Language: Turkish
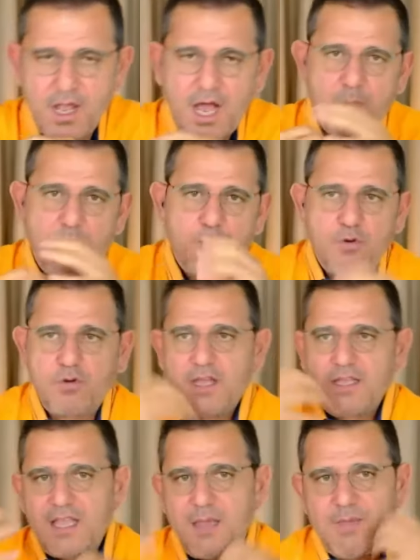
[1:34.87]
ama bu
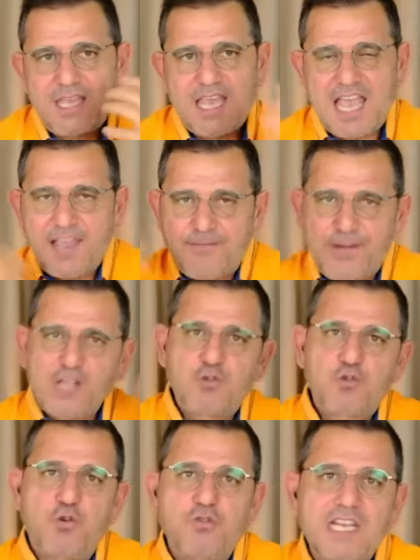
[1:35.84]
demek ki
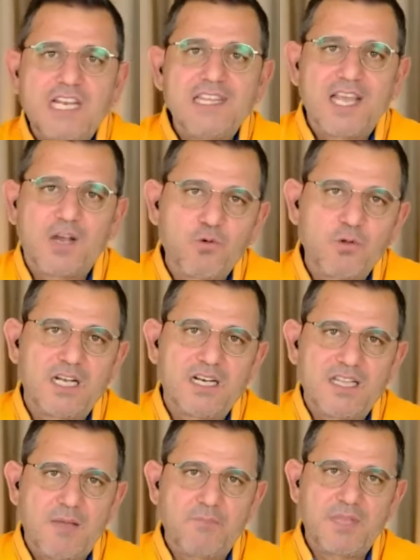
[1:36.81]
enflasyon dilinde
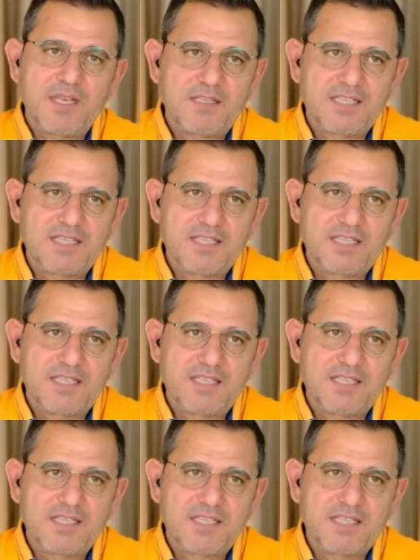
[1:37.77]
kullanılan bir